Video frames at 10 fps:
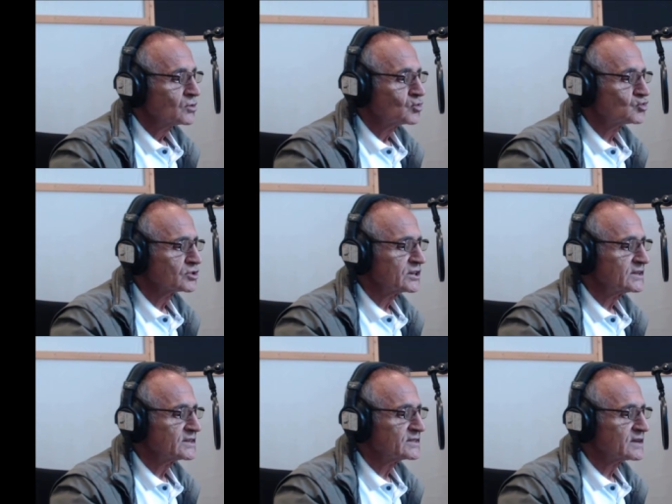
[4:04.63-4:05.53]
Küçük
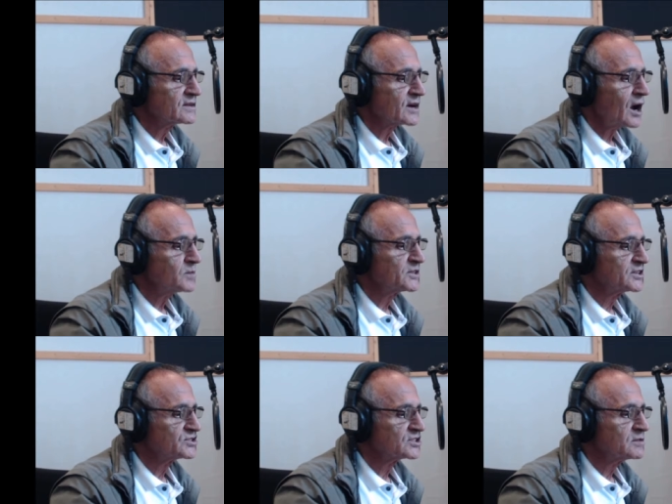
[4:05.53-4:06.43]
kliniklerin kalp
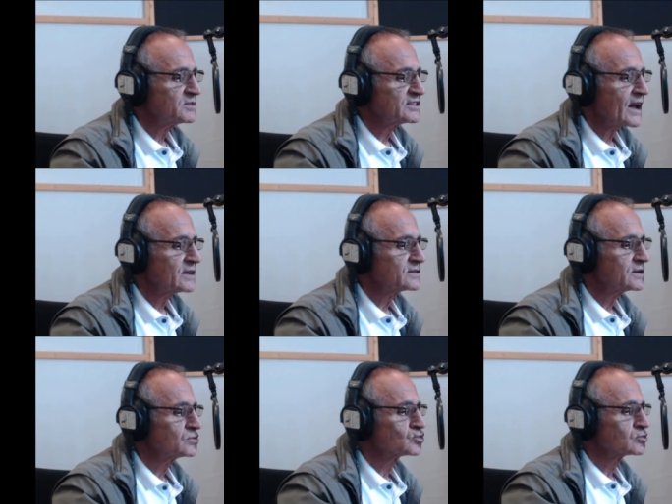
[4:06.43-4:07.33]
krizi gibi
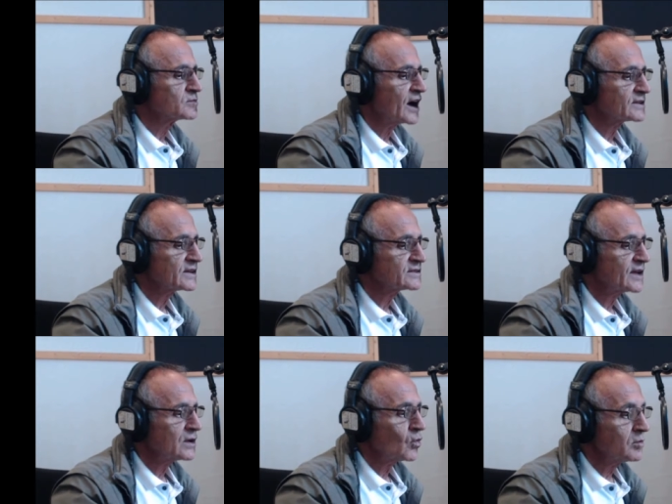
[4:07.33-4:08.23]
tehlikeli durumlarda
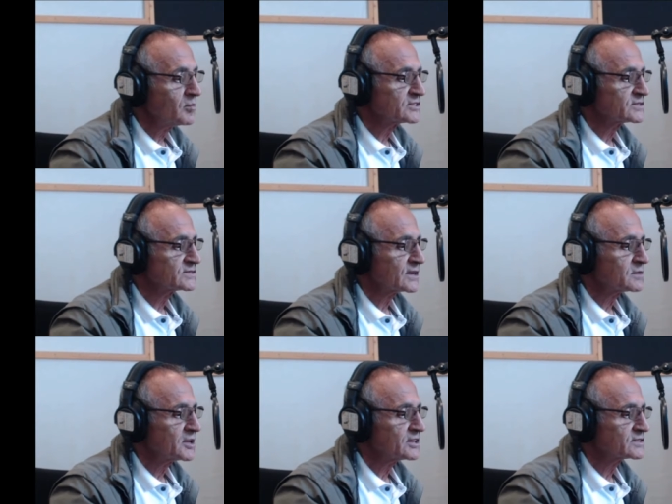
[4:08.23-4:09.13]
yeterli
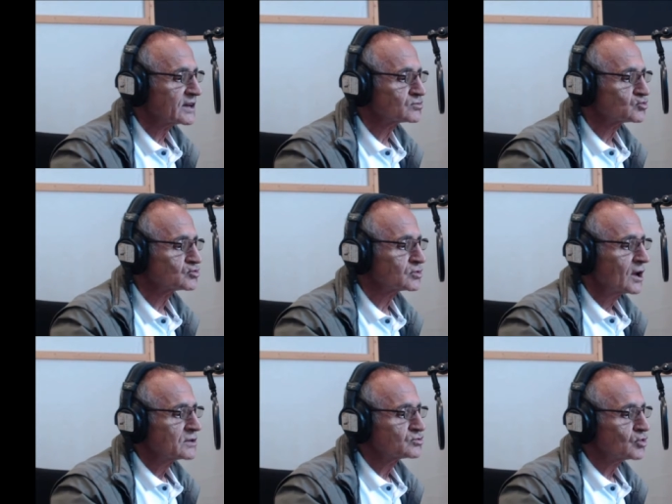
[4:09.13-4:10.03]
olmadıklarını belirten
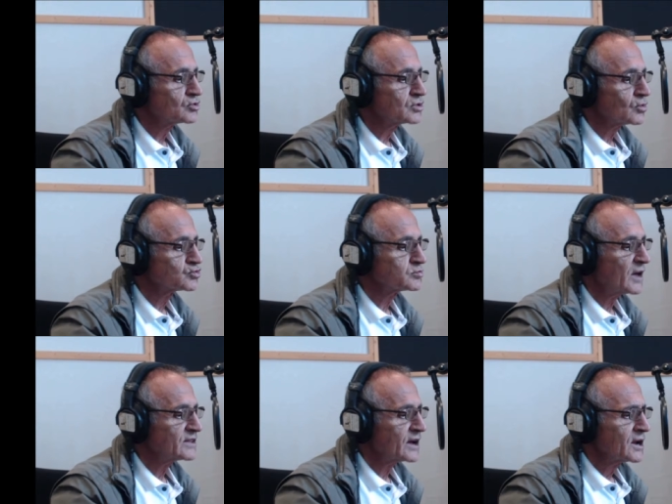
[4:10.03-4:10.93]
sözde
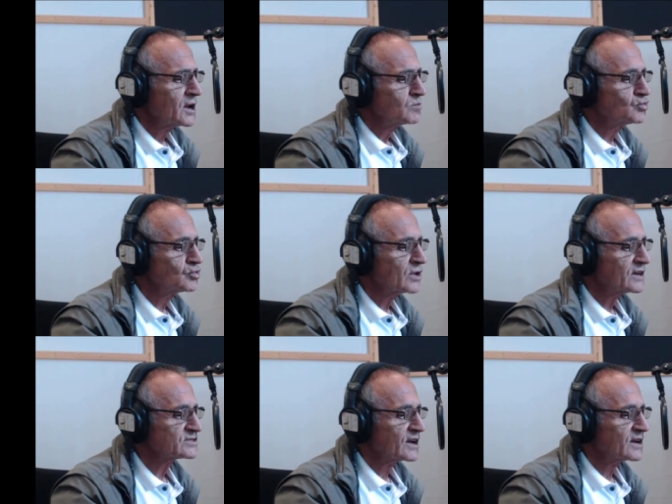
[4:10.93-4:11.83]
uzmanlar büyük
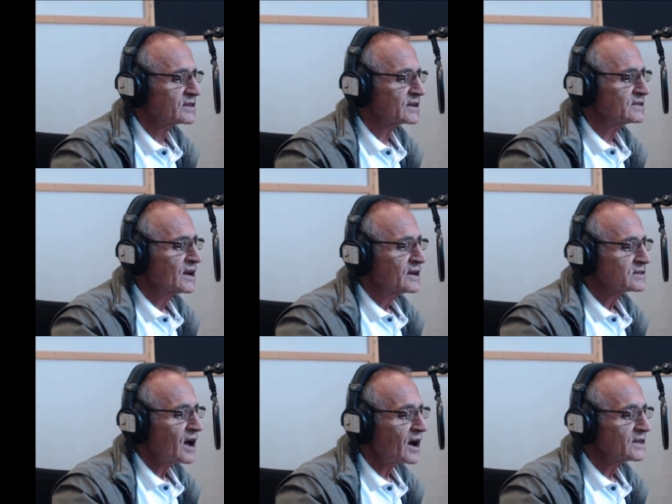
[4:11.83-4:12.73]
hastanelerin
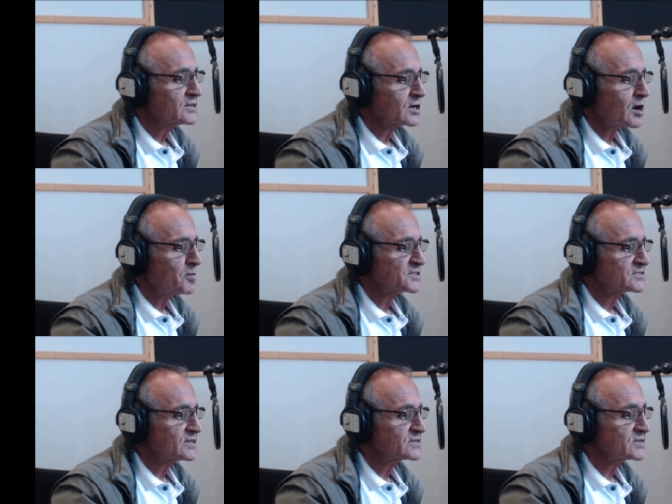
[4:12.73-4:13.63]
daha iyi
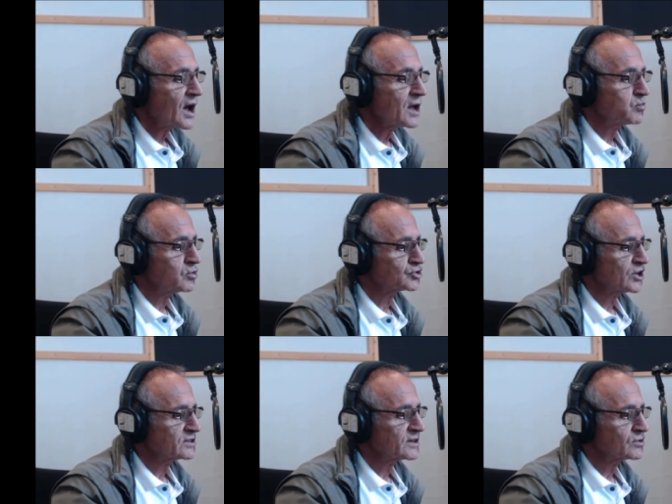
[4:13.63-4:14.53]
kapasiteye sahip
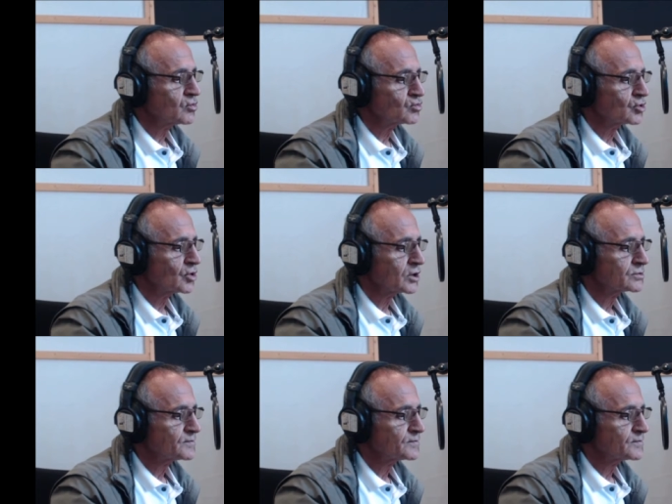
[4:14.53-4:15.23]
olacaklarını öngörüyor.